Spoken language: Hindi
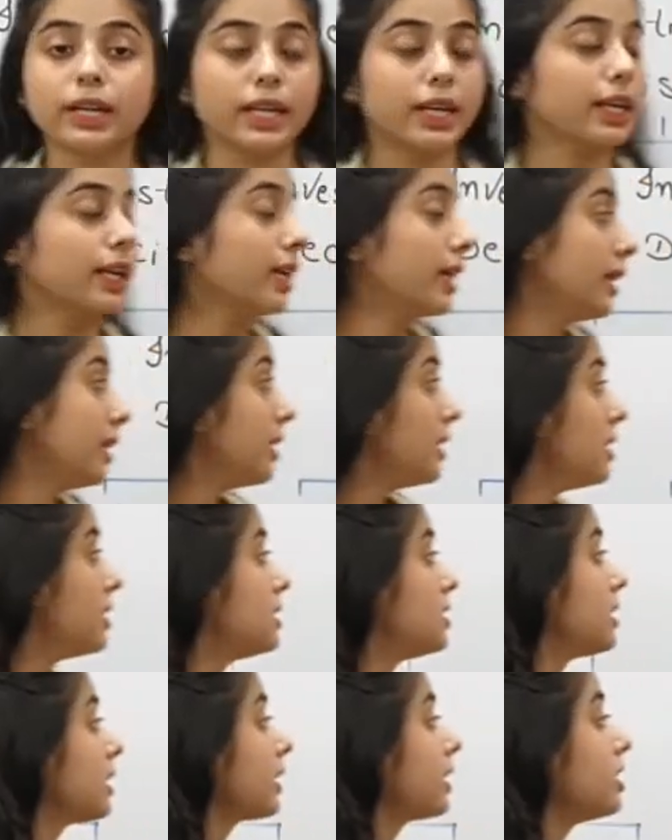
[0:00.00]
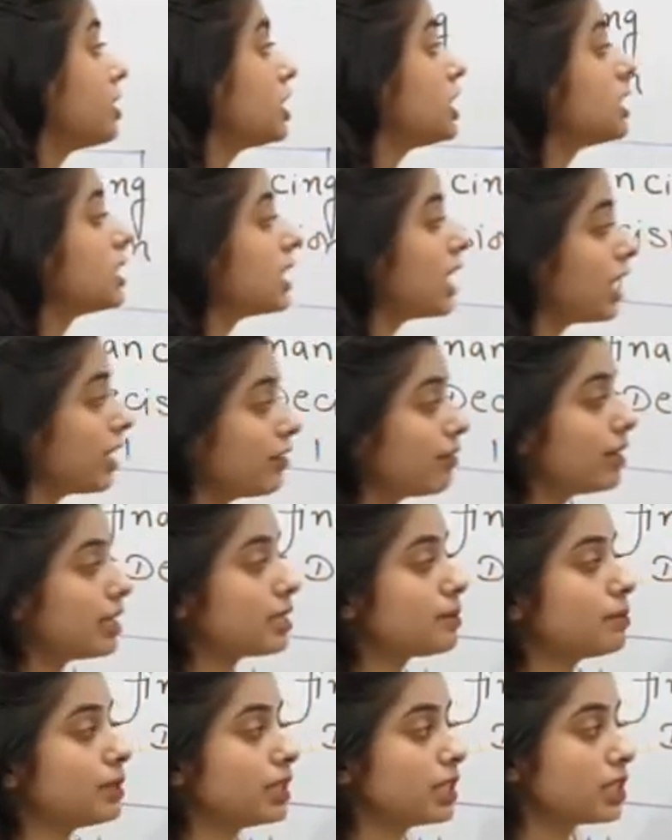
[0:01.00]
ठीक है सेकेंड चीज़ है
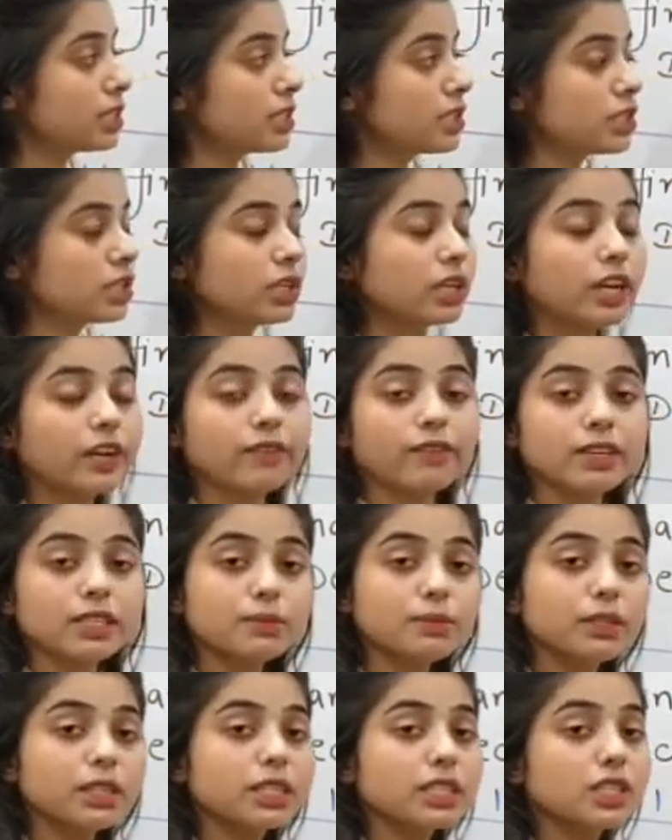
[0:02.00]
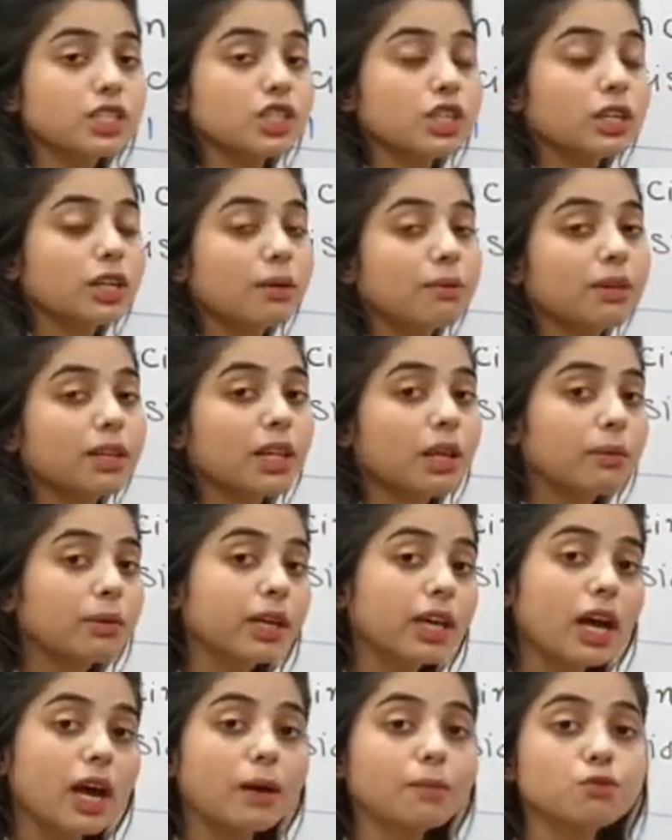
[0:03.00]
इन्वेस्टमेंट डिसीजन इन्वेस्टमेंट डिसीजन का मतलब
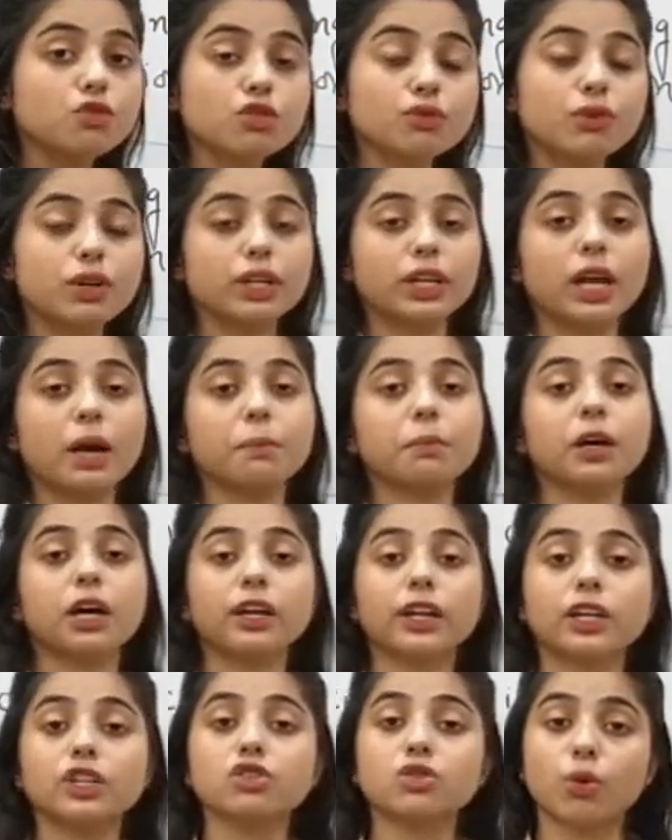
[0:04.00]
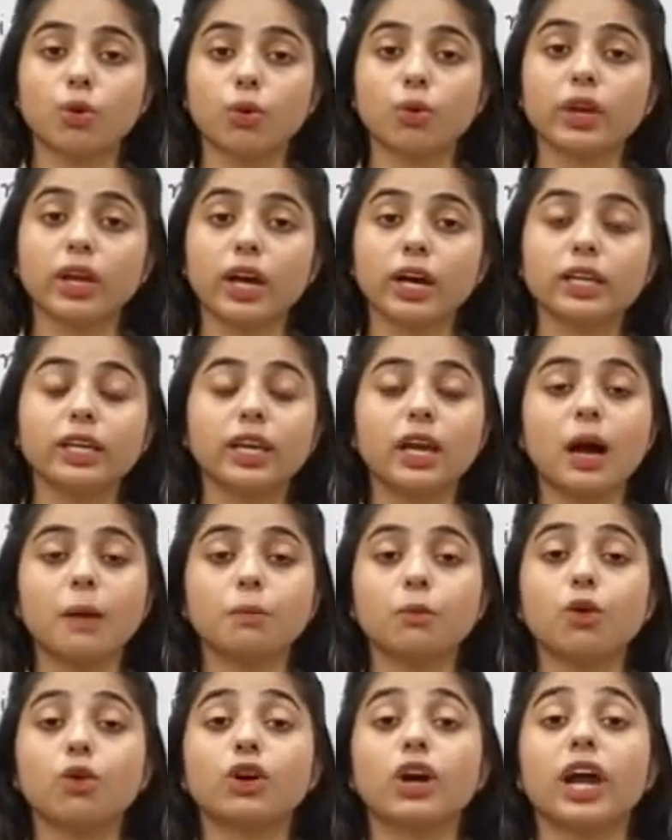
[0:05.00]
है कि अब जो फंड आपका अरेंज हो गया ये
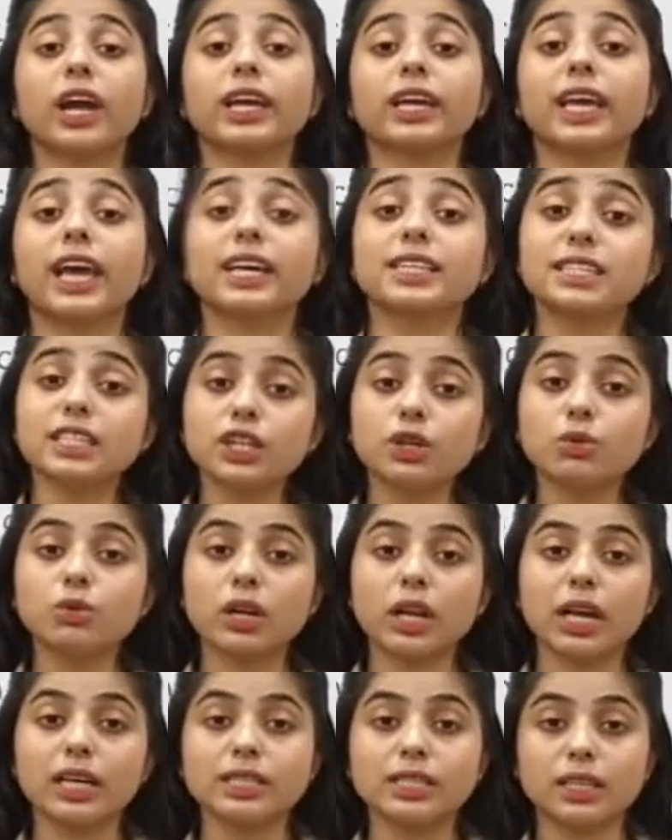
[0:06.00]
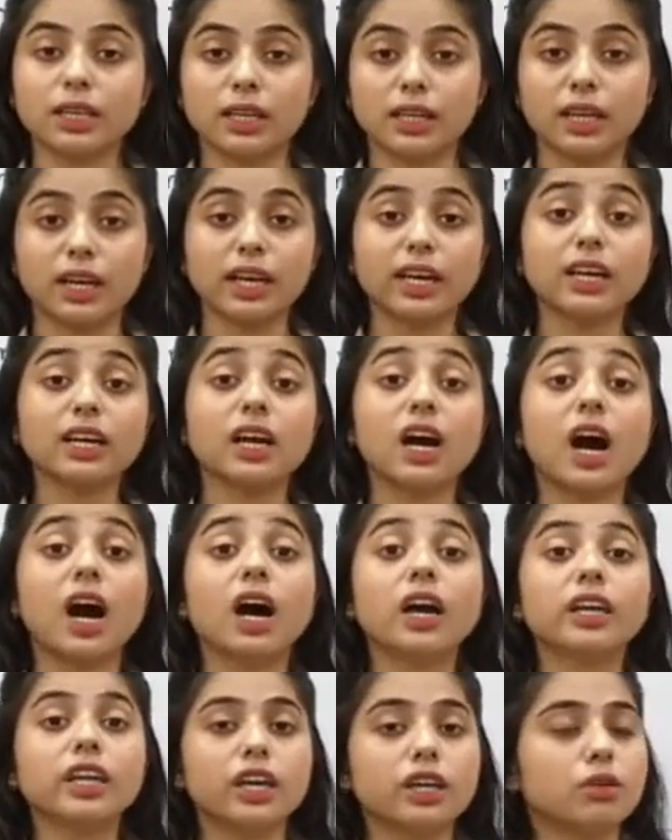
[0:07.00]
आपको कैसे यूटिलाइज़ करना है
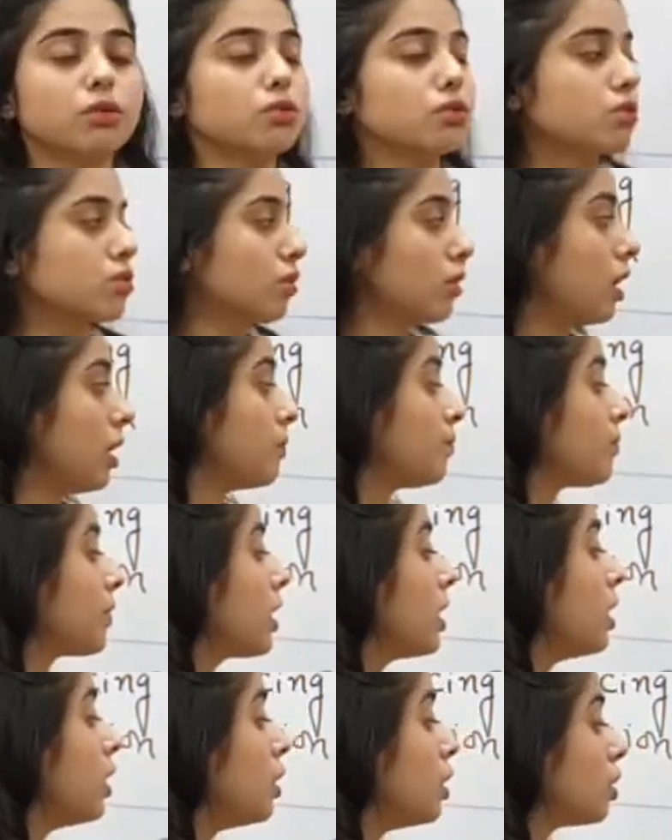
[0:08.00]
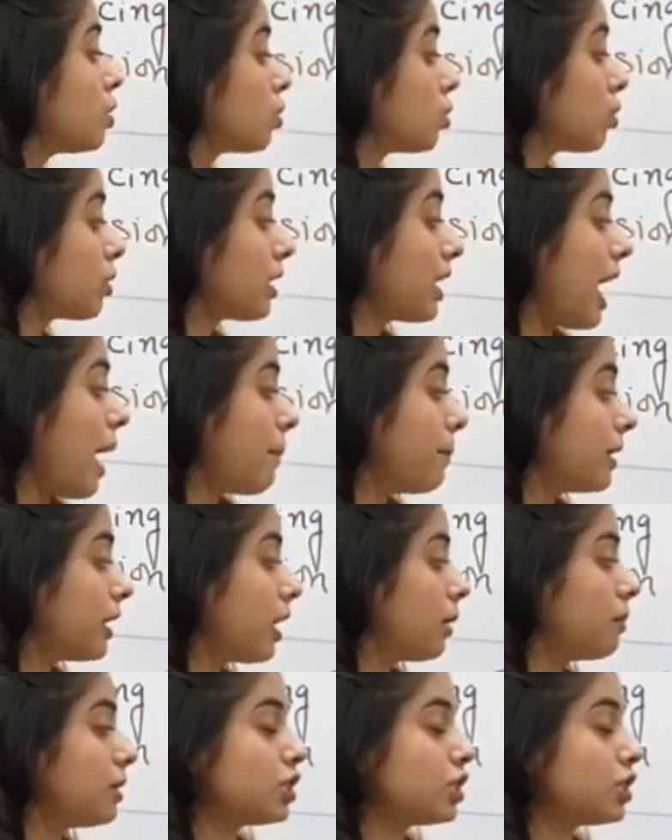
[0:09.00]
कहाँ ये यूज़ होगा तो कैपिटल